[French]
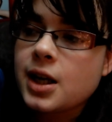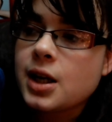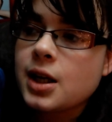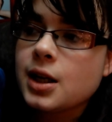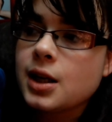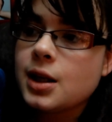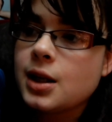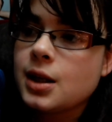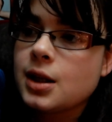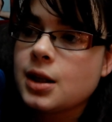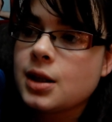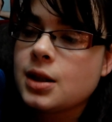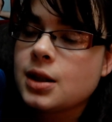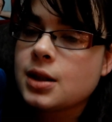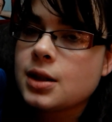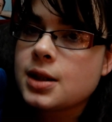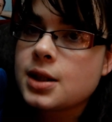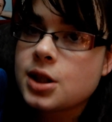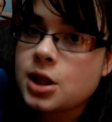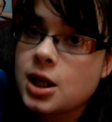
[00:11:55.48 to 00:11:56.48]

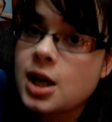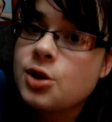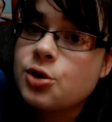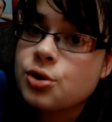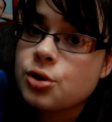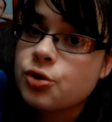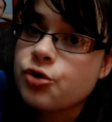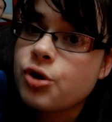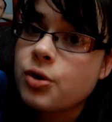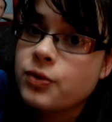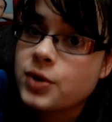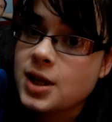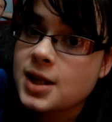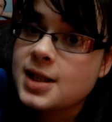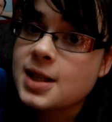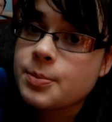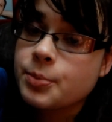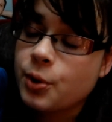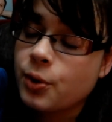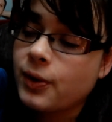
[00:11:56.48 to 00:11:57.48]
euh, c'est ça là-dessus, je vais vous
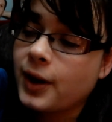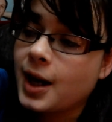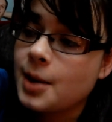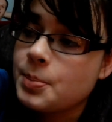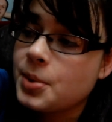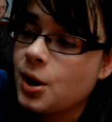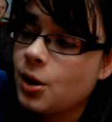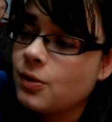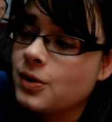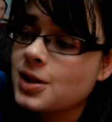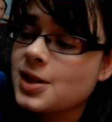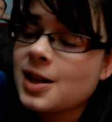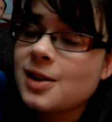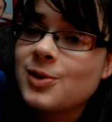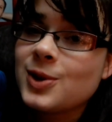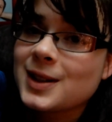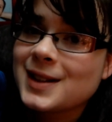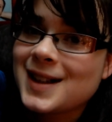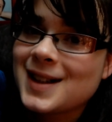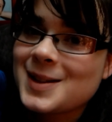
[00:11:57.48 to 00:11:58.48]
laisser pour vrai, puis on va se
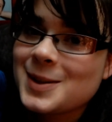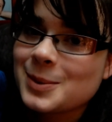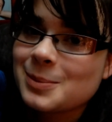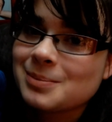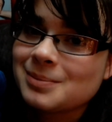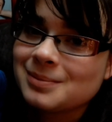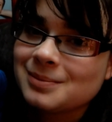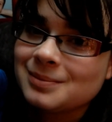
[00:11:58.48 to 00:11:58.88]
revoir tantôt.